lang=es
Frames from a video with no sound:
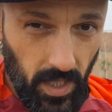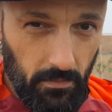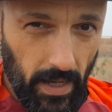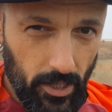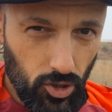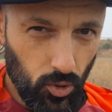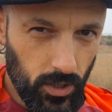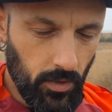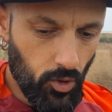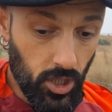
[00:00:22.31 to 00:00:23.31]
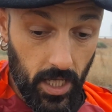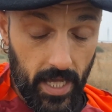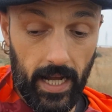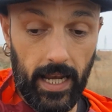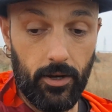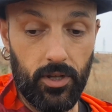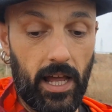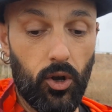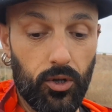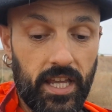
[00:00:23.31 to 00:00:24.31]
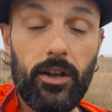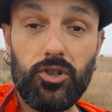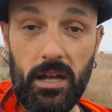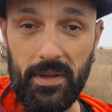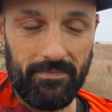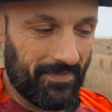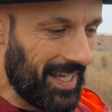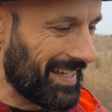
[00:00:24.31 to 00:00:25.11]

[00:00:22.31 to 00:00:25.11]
varios cultivos que ya, claro, ya lo, ya lo saben.